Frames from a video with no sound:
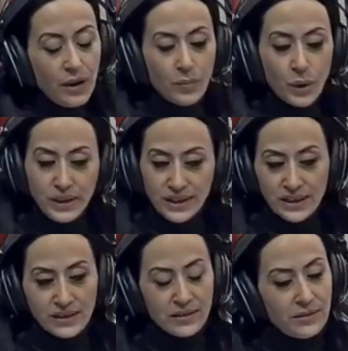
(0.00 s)

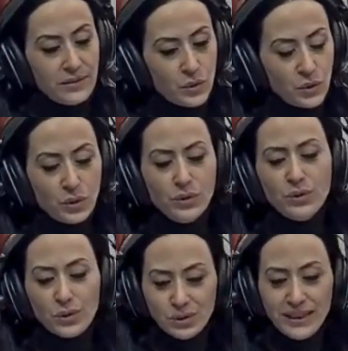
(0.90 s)
Polis sorunu
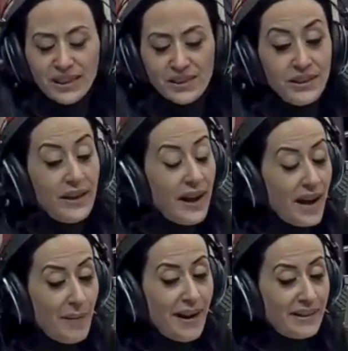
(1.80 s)
çözmek için
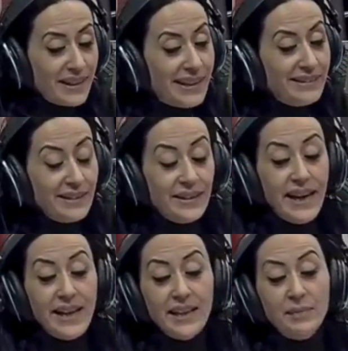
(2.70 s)
hemen kentin
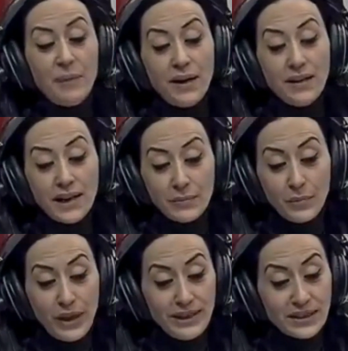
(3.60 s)
en parlak
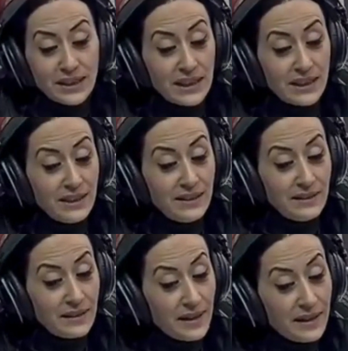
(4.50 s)

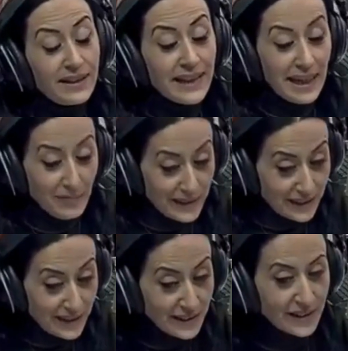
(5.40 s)
mühendislerinin
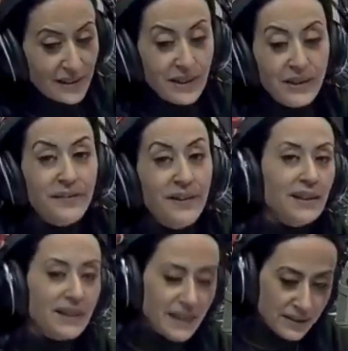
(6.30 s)
gelmesini istedi
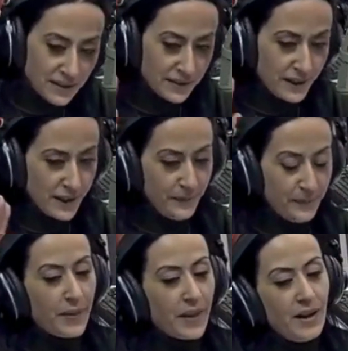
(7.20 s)
ve getirtti.
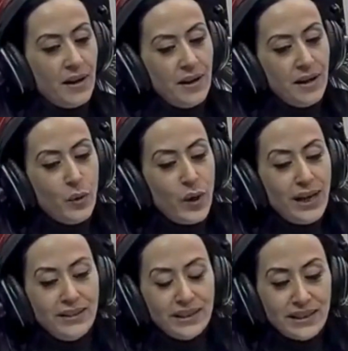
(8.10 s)

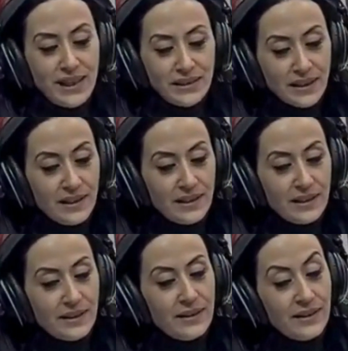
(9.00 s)
Mühendisler
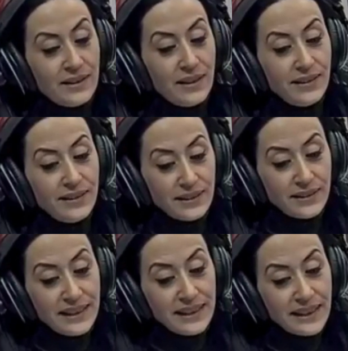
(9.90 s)

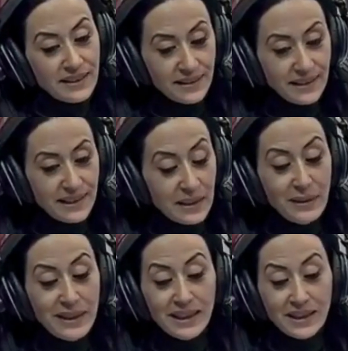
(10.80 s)
yanlarında getirdikleri
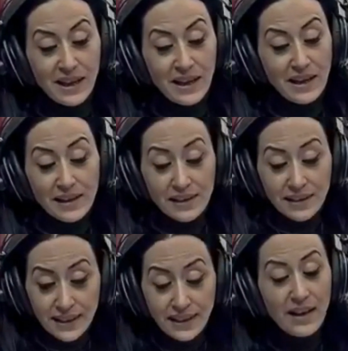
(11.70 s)

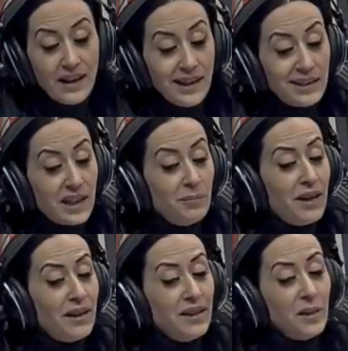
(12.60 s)
bilgisayarlarıyla
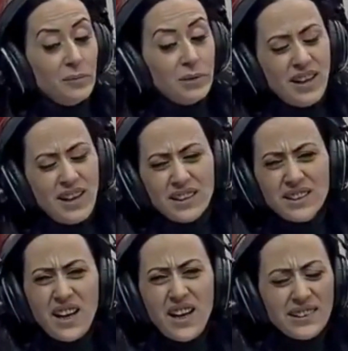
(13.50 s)
hesaplar yaptılar
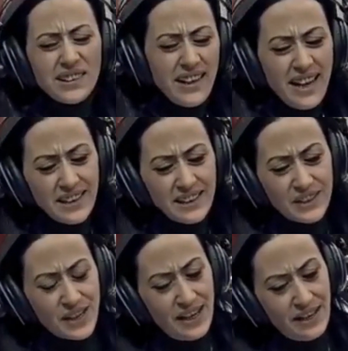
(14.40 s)

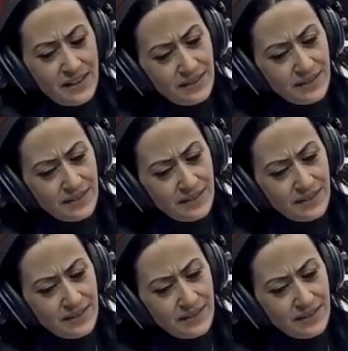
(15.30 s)
saatlerce.